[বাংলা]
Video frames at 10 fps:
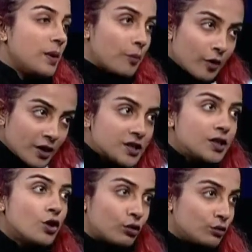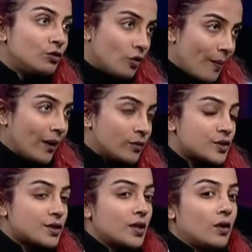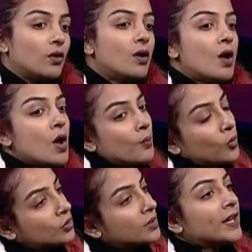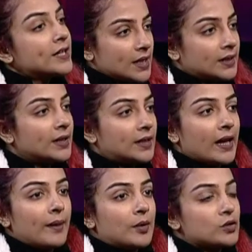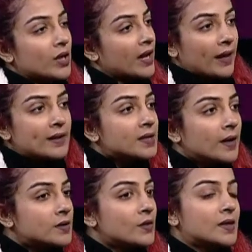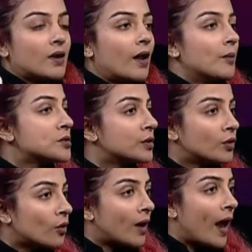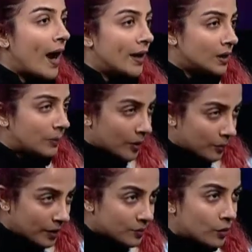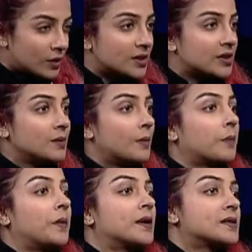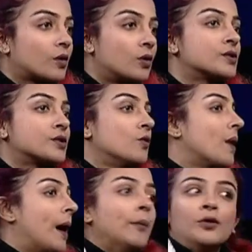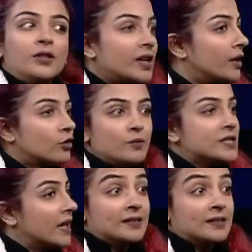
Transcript: প্রি প্রোডাকশানে যতগুলো মানুষ ছিল প্রত্যেকের সাথেই তাই আমার আসলে এই আন্ডারস্ট্যান্ডিংটা হয়েছে কারণ আমি আসলে তো তখন আর্ট ডিপার্টমেন্ট বলে যে একটা ডিপার্টমেন্ট আছে কস্টিউম আমি তো এটা এরকম